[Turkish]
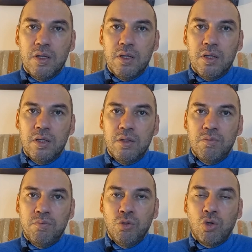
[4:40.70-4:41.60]
Ee,
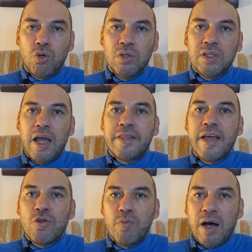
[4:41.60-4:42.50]
bu token'ı da
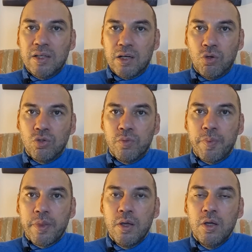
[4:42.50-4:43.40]
Ethereum ağına koydu.
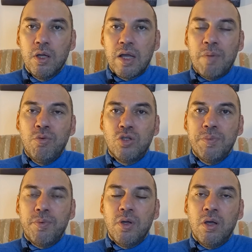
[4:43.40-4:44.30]
Ya bu
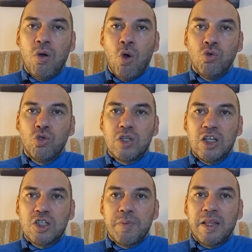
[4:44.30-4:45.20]
tip e, öncü
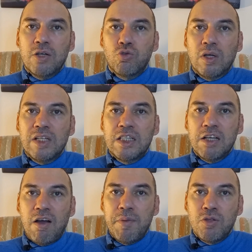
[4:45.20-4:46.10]
çalışmalar şu anda
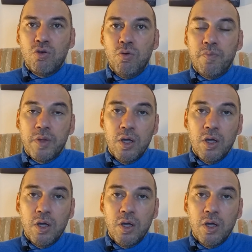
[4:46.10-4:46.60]
devam ediyor.